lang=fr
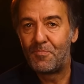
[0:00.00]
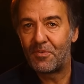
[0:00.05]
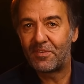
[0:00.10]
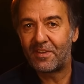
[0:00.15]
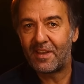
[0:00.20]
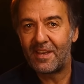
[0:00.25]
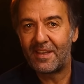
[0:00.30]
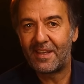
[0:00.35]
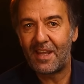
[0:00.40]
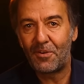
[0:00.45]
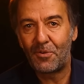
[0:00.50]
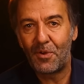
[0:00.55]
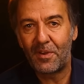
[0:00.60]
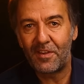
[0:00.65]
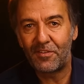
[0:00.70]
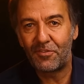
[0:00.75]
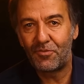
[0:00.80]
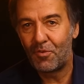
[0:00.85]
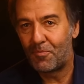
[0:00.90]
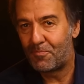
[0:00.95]
poserai quelques
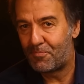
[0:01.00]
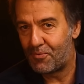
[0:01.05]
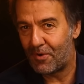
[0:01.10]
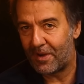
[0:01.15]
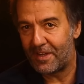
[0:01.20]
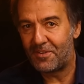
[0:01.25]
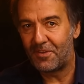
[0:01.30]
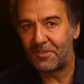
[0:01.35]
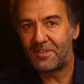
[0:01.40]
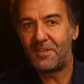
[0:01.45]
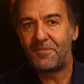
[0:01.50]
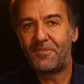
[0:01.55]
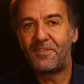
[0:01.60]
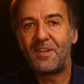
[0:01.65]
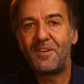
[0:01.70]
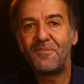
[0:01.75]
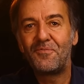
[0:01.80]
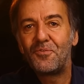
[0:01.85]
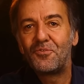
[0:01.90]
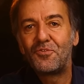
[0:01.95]
questions pour
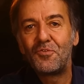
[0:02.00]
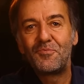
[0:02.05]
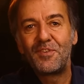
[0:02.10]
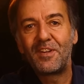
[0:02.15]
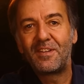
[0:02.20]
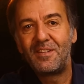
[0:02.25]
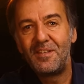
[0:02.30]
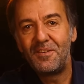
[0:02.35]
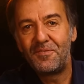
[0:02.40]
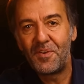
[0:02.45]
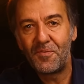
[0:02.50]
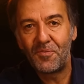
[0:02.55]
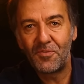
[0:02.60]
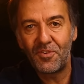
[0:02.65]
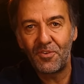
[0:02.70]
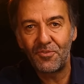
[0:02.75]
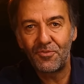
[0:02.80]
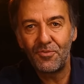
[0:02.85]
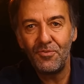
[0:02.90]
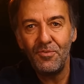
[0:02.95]
identifier vos objectifs et
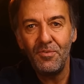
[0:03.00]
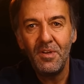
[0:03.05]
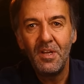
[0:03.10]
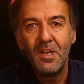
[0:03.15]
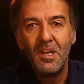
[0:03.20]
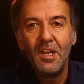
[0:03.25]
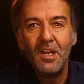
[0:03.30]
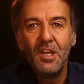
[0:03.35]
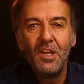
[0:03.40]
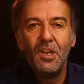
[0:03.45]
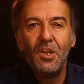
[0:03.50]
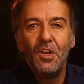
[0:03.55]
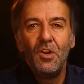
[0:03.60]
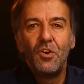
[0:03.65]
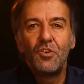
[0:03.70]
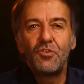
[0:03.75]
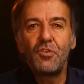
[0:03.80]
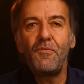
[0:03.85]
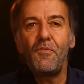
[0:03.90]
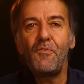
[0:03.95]
vos enjeux.
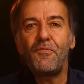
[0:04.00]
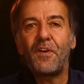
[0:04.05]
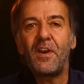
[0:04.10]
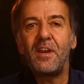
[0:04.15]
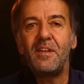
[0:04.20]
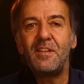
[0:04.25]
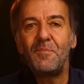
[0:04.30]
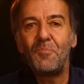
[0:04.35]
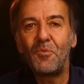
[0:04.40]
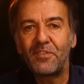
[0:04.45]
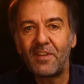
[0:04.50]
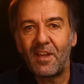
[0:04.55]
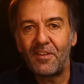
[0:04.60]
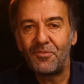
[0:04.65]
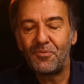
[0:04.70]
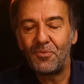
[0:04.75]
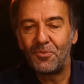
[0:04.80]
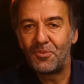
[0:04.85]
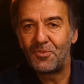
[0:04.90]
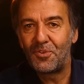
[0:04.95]
Je vous ferai une
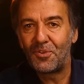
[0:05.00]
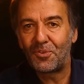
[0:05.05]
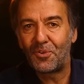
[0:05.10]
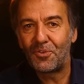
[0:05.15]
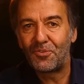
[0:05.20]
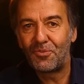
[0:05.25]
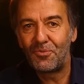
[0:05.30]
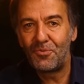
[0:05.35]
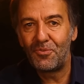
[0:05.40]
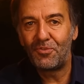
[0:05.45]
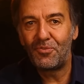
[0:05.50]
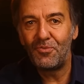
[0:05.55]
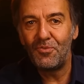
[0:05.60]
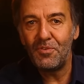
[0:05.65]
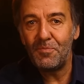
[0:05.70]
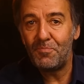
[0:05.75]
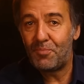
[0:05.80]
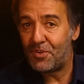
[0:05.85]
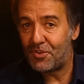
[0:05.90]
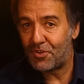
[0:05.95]
démonstration de notre
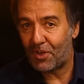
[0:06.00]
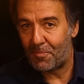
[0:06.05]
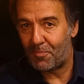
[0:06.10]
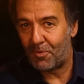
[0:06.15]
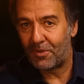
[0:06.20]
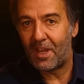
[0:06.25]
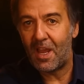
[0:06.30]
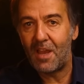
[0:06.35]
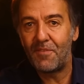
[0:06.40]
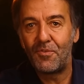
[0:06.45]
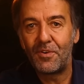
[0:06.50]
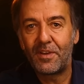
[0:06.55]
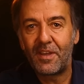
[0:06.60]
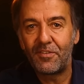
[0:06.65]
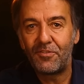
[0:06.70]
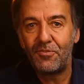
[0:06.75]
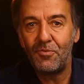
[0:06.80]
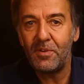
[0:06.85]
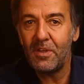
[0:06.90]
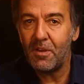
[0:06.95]
solution et puis je répondrai à vos
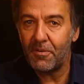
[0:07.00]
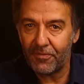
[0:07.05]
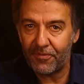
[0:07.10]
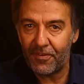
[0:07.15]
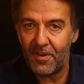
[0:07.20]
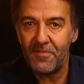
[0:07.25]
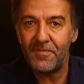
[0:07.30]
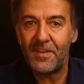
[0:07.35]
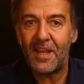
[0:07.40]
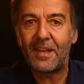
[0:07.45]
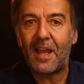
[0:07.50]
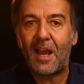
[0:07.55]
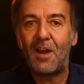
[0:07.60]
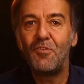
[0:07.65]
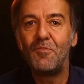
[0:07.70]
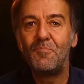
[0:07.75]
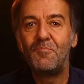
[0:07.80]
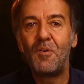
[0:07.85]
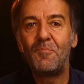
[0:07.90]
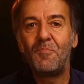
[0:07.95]
questions. Et enfin, viendra
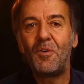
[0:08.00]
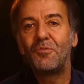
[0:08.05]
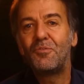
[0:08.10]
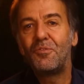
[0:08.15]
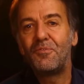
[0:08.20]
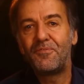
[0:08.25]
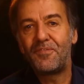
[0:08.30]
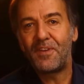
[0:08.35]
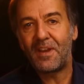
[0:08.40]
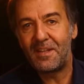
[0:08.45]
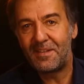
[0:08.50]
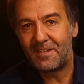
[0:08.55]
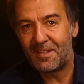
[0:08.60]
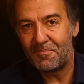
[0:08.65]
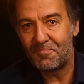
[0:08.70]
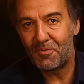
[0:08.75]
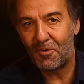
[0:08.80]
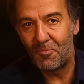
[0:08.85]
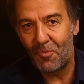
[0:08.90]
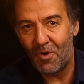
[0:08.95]
le moment de
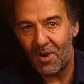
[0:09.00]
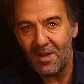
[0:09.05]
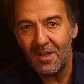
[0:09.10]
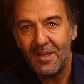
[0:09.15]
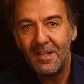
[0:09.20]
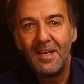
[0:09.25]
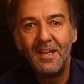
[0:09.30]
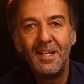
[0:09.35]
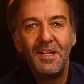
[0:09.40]
vérité pour moi,